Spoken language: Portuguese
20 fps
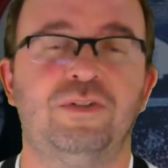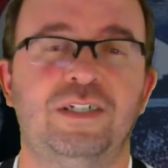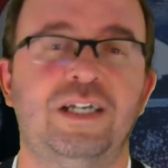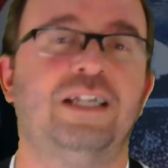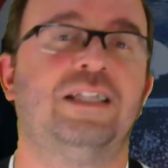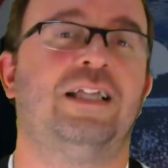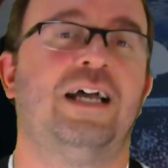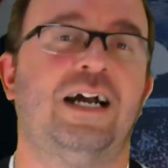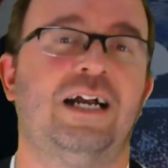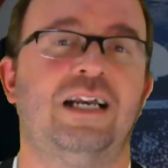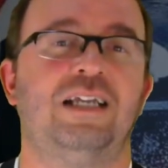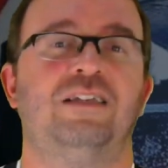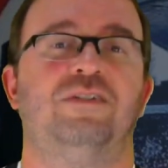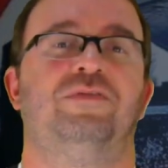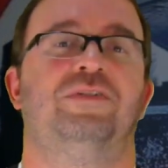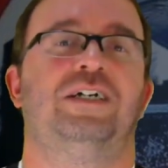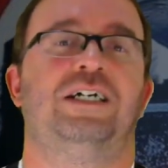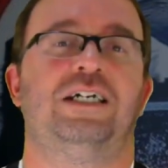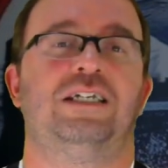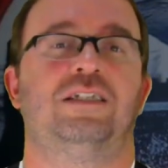tentar a
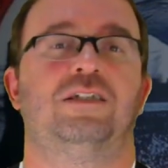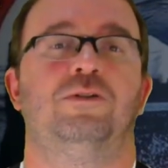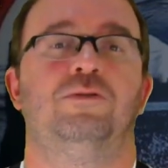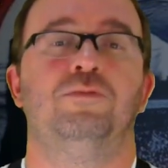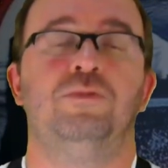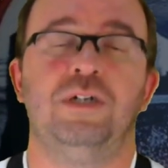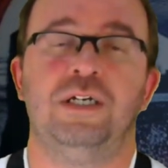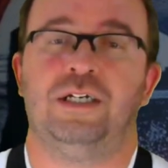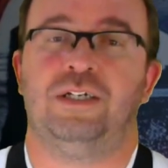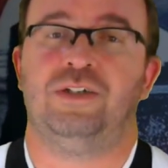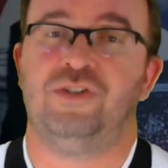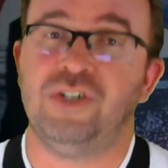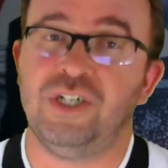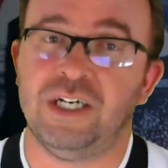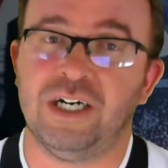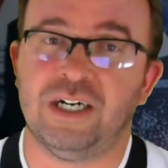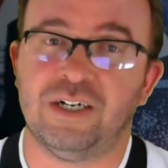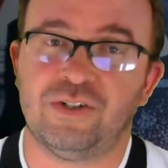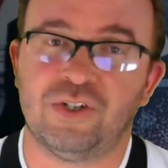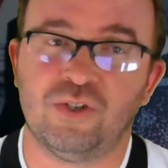classificação
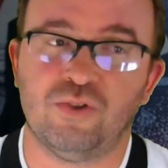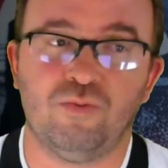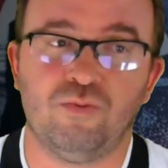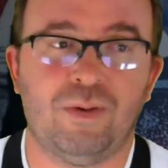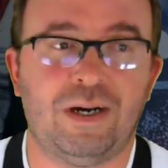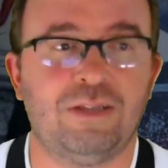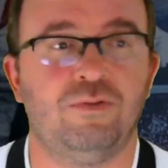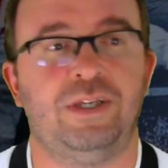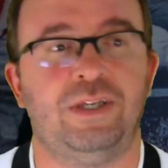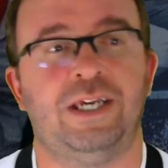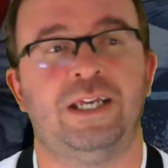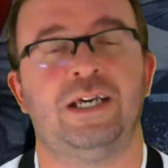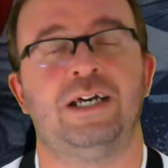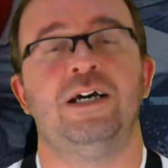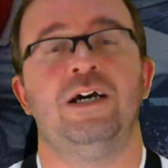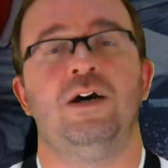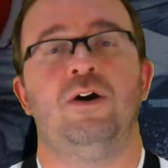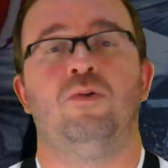diante do Madureira.